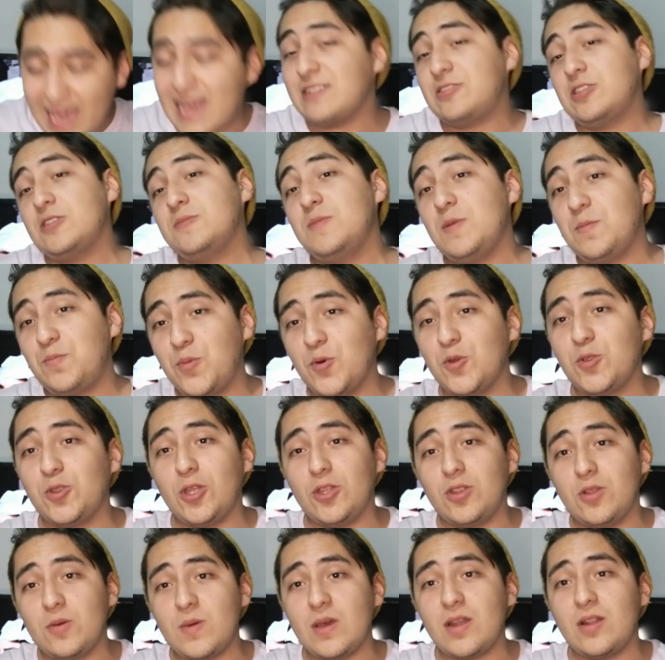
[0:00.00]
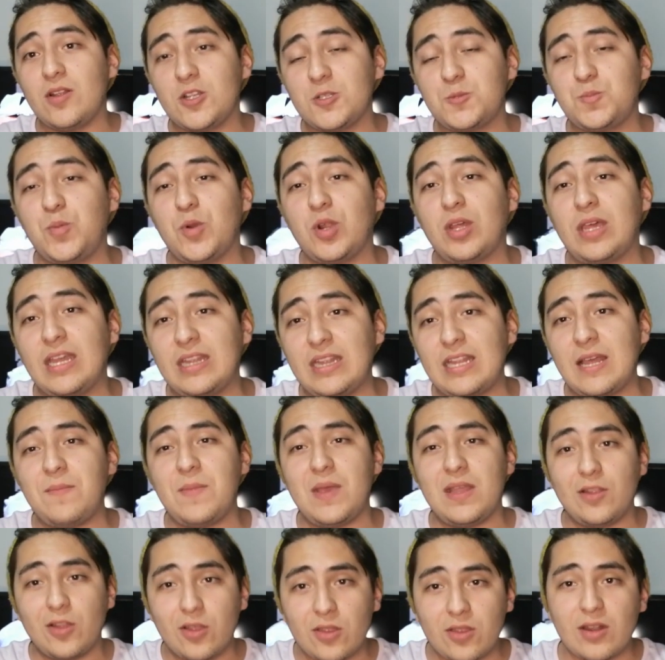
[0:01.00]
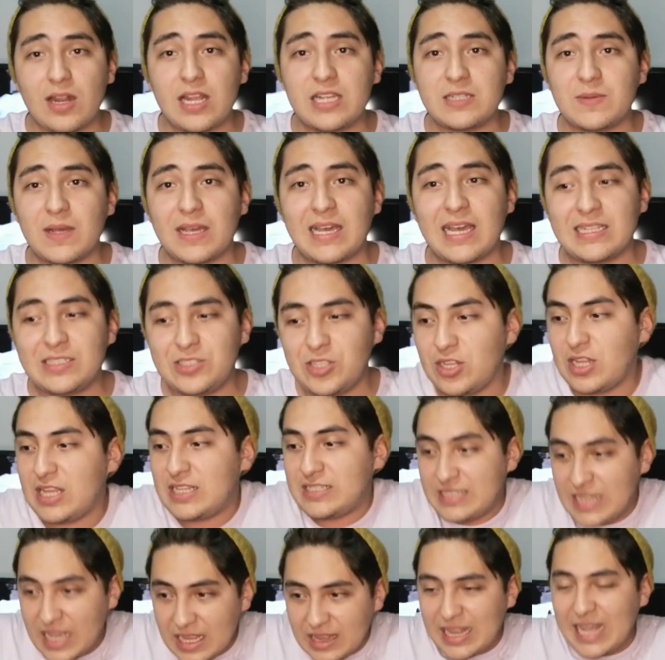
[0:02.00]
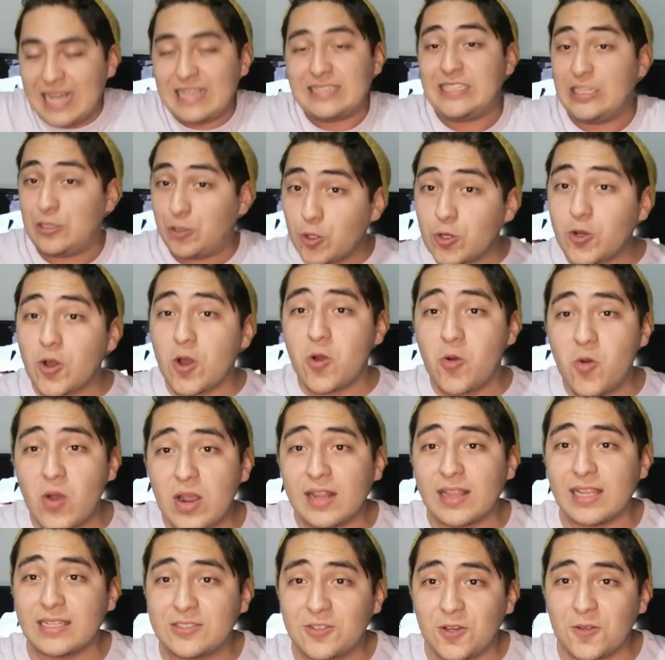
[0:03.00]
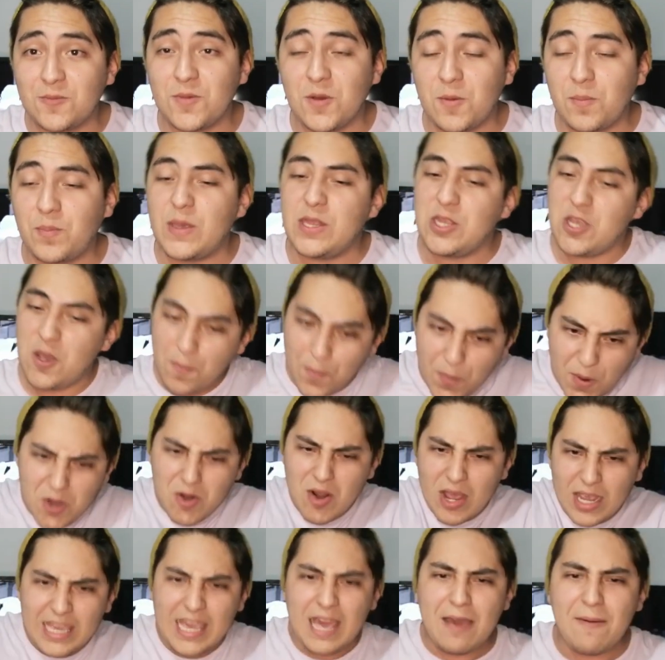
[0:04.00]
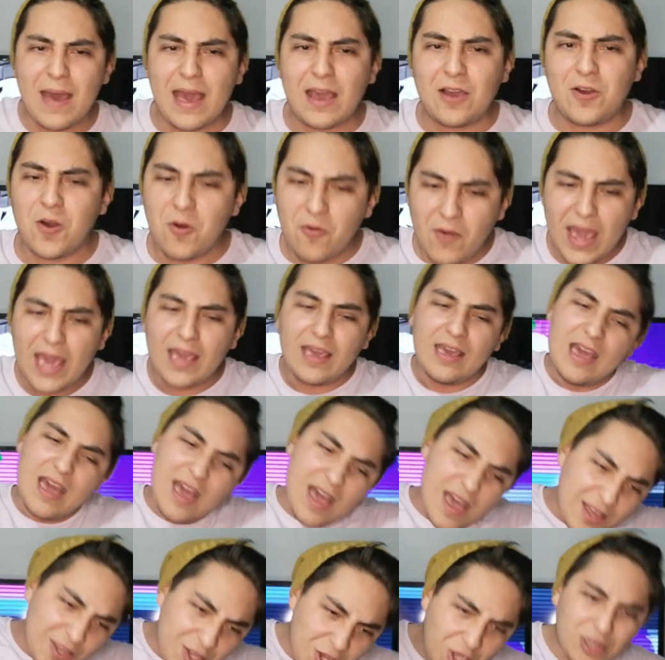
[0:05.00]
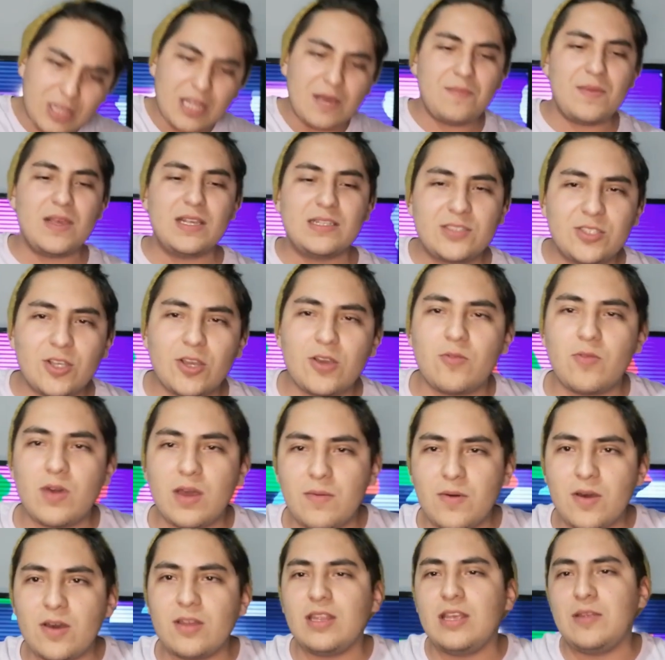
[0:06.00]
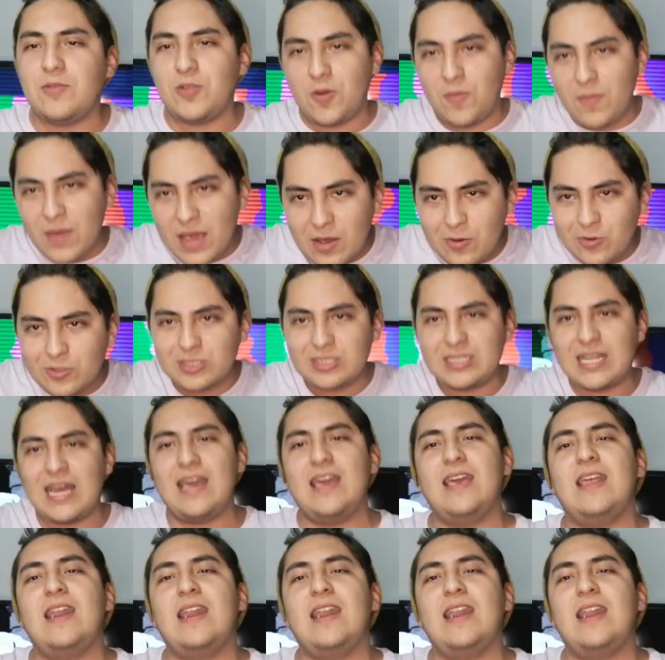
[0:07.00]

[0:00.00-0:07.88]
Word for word: Ese es mi punto número dos, porque también odio las vacaciones, neta, si tú concuerdas con mi opinión, ponlo aquí abajo, güey, yo también soy huevón y no me gusta